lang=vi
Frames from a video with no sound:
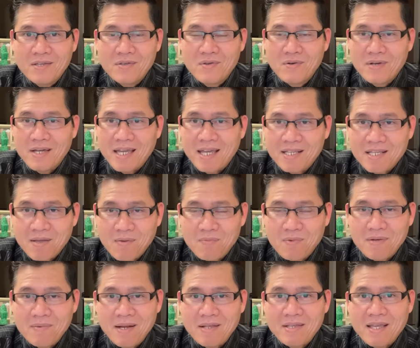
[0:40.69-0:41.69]
vô nghe xong
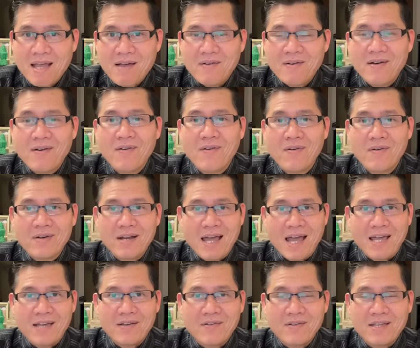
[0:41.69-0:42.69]
cái bắt đầu sao ồ
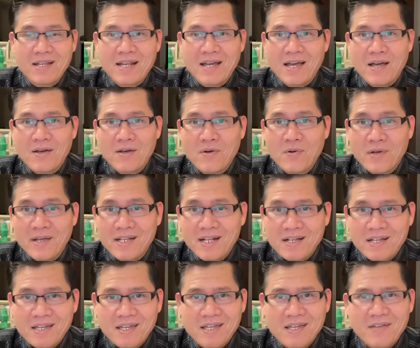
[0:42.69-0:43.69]
lại coi như là hủy
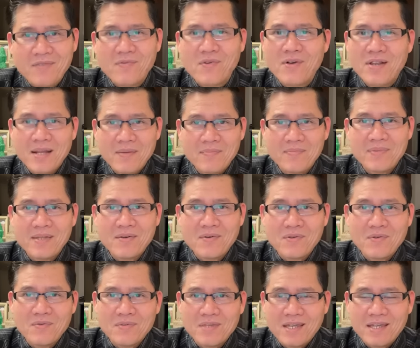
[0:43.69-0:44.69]
đăng ký vui lắm nha cô
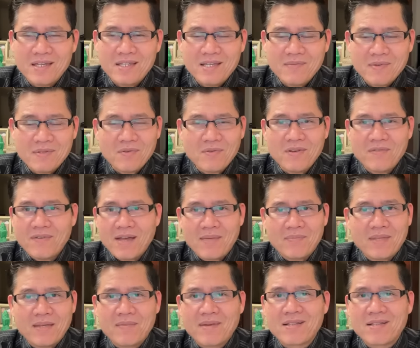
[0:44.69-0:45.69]
chú chị nhưng mà tôi nơi
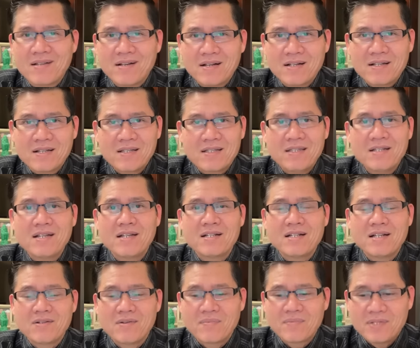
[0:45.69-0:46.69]
phạm thì bình thường như cân
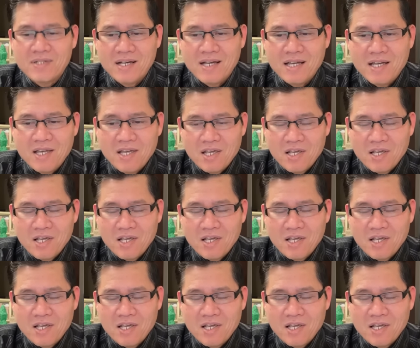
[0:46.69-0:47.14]
đường hộp sữa